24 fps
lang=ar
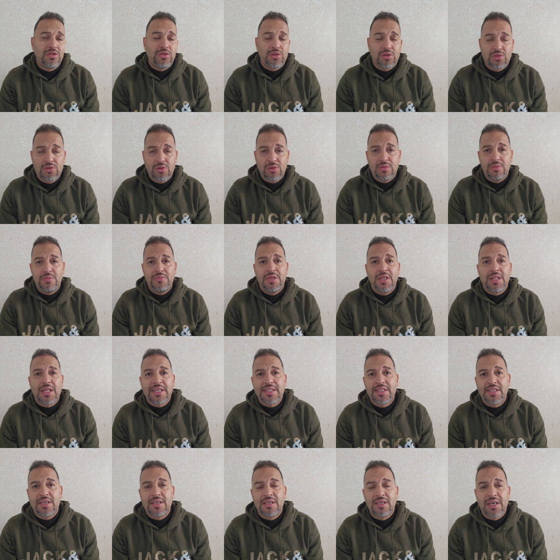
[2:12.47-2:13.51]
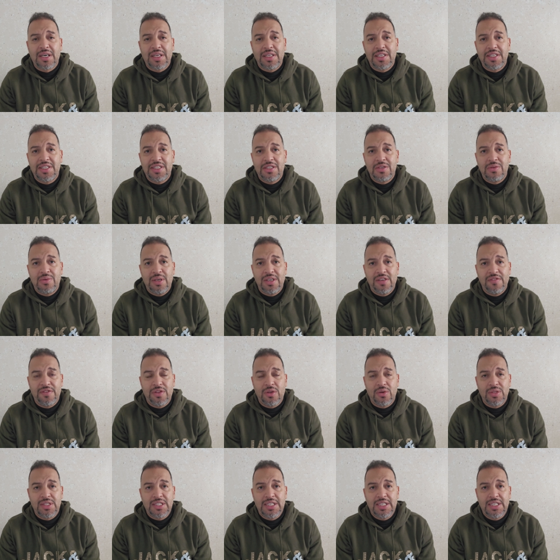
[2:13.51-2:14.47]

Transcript: سورتو ملي نقص غينيا الاستوائيه في الدور